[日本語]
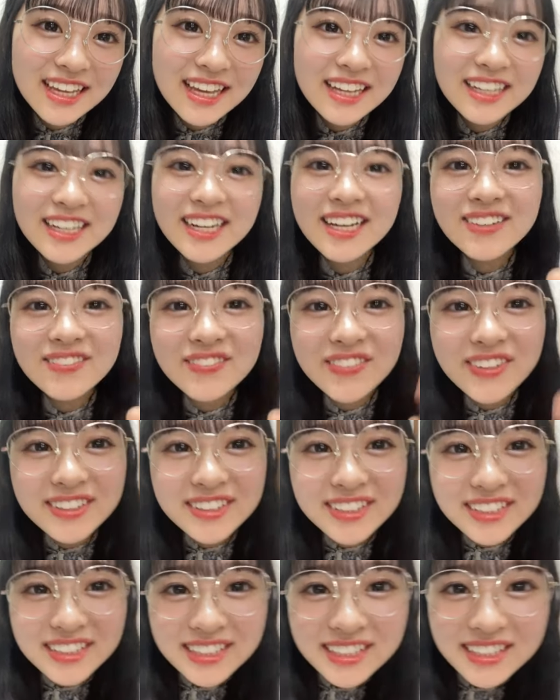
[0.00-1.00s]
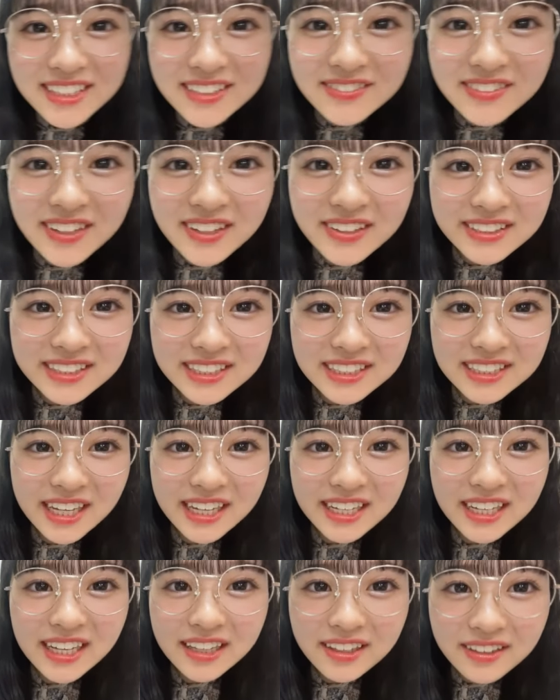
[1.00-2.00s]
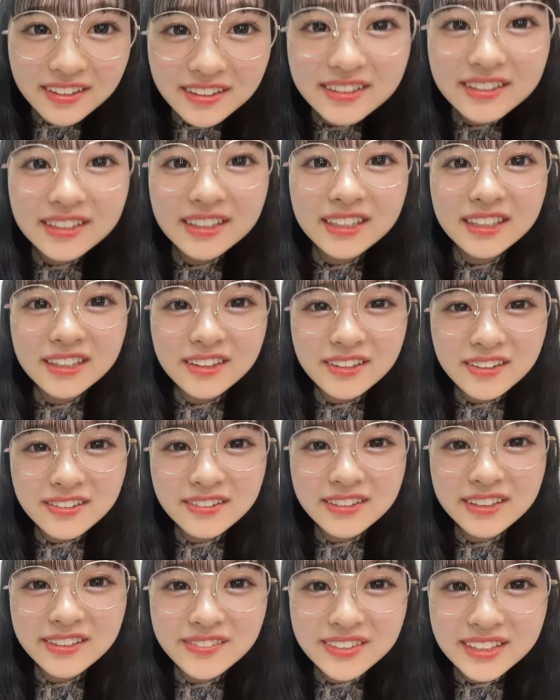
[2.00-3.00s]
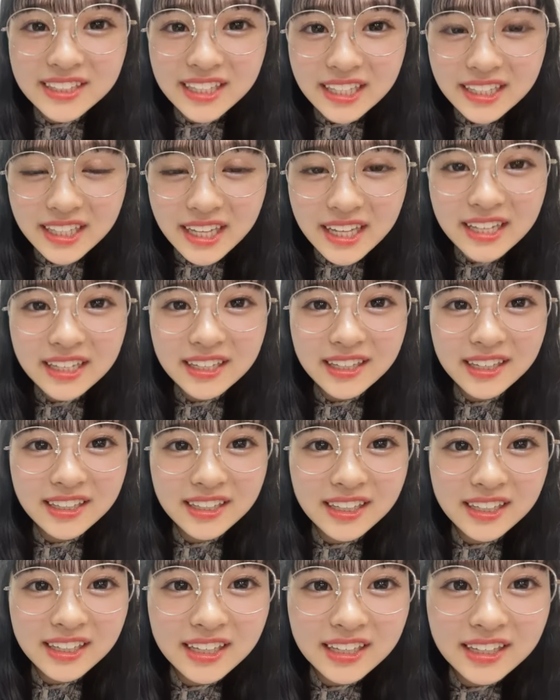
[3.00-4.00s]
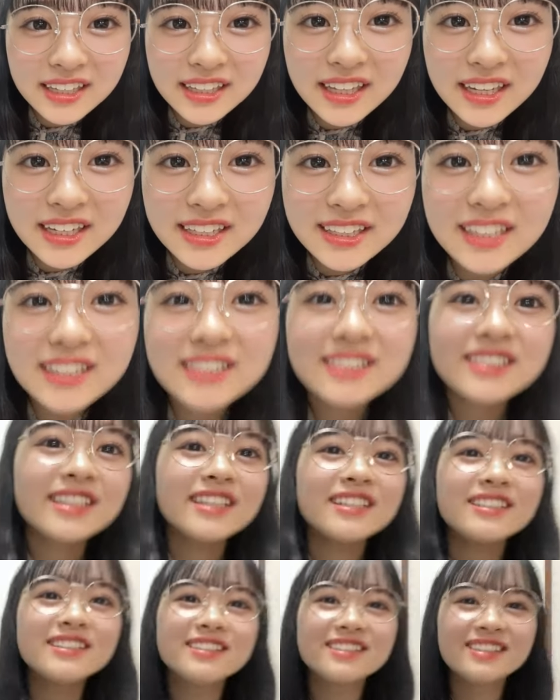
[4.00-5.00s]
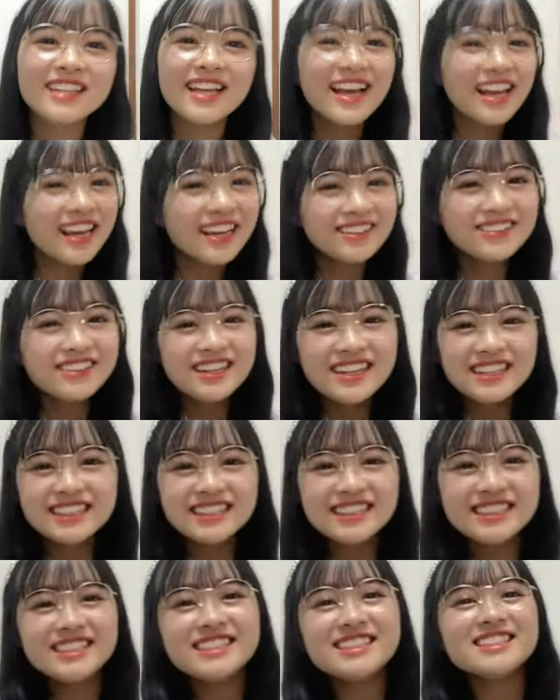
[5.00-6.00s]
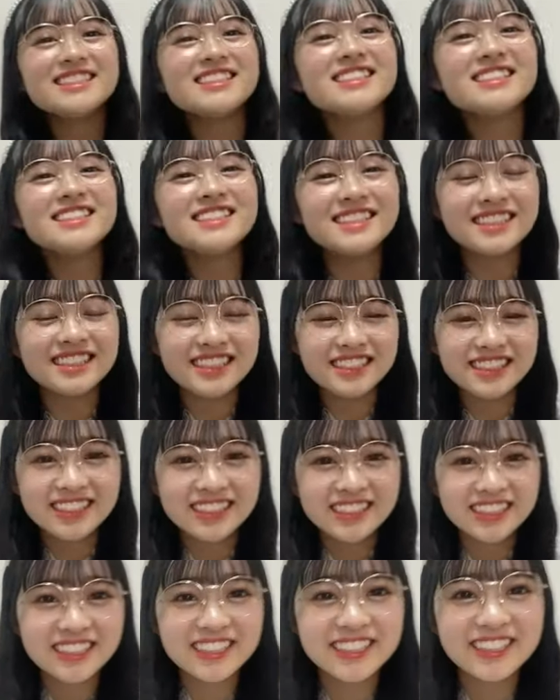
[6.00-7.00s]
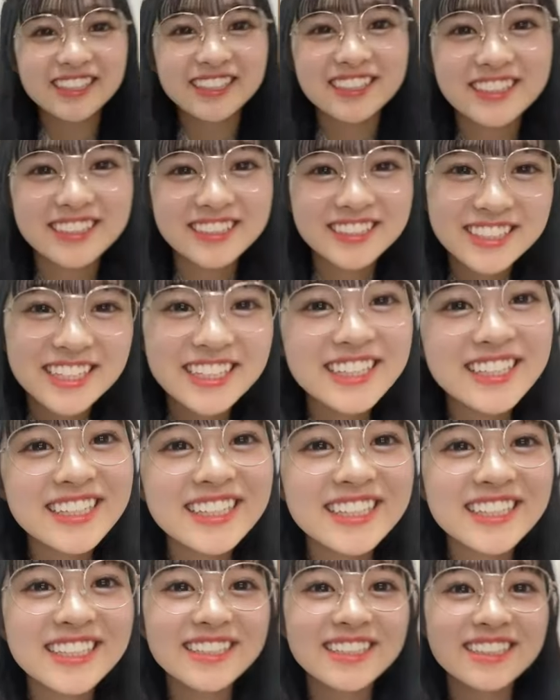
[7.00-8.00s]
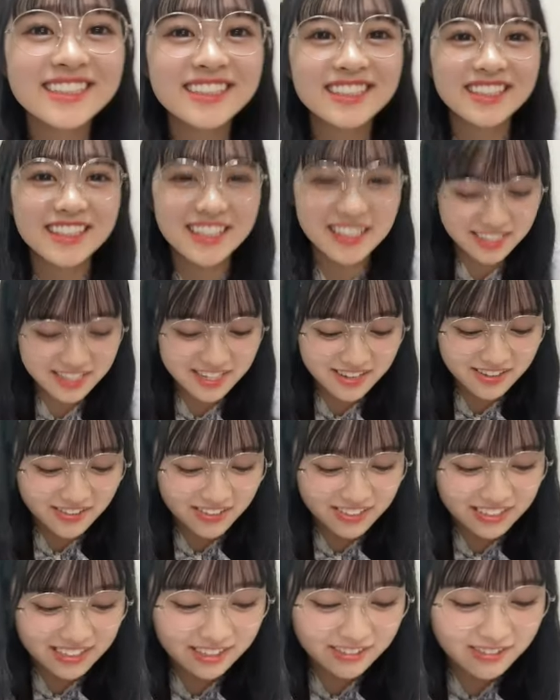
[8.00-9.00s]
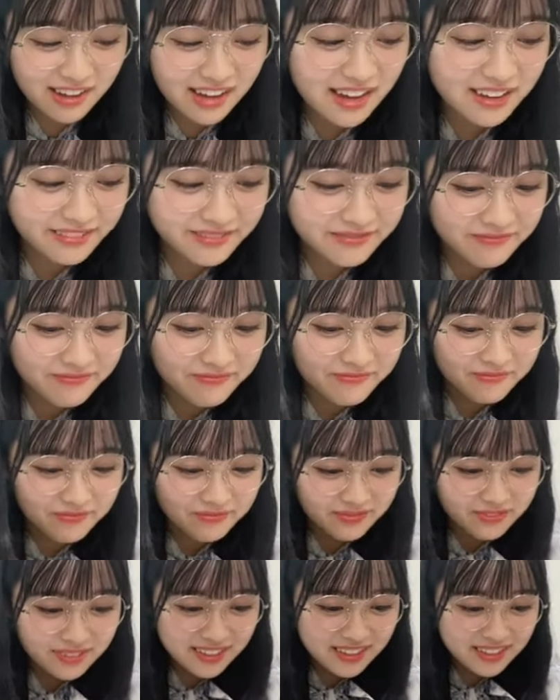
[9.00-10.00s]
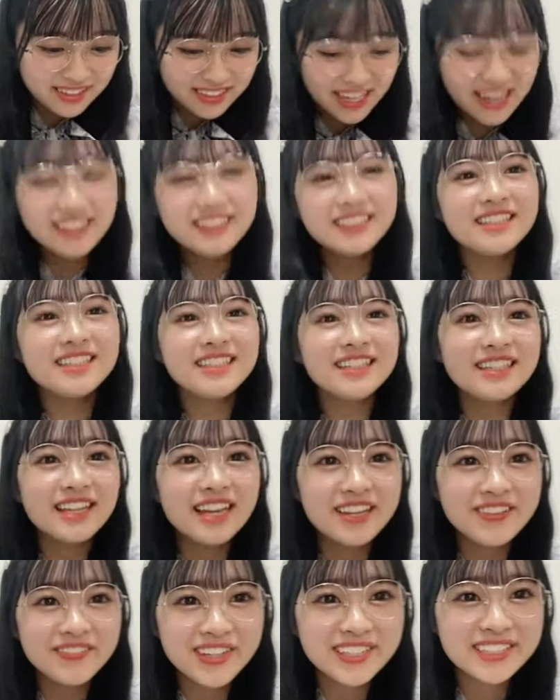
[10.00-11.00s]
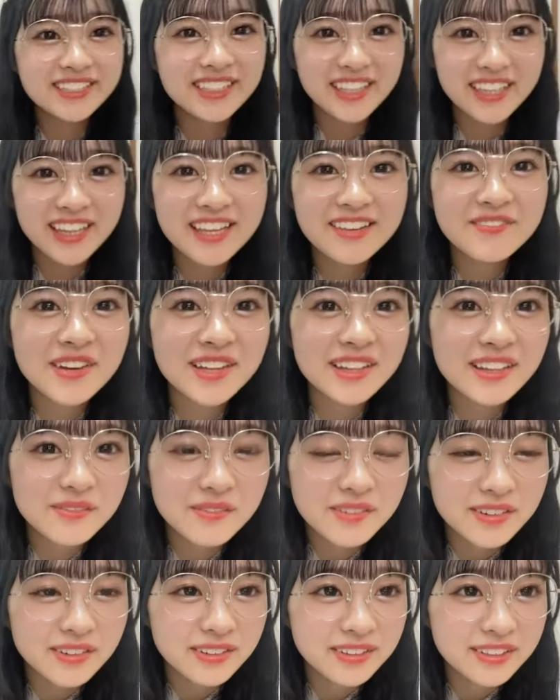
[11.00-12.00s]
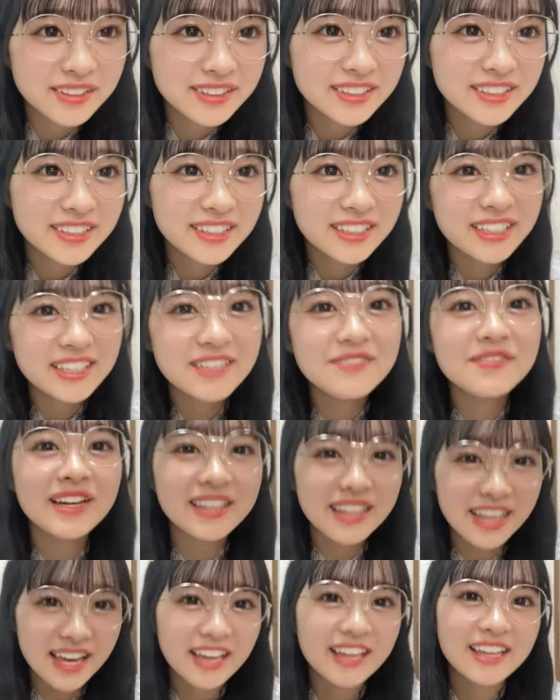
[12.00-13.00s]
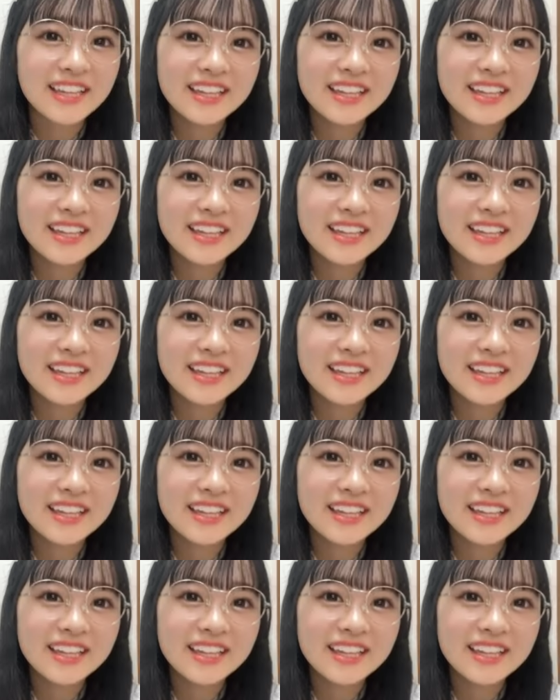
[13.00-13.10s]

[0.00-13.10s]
レイポン西馬回しだけど、公演見てて、レイナ気になりだしてるって、嬉しいぜひ、推しは、3人になりましたね、今でも。今で。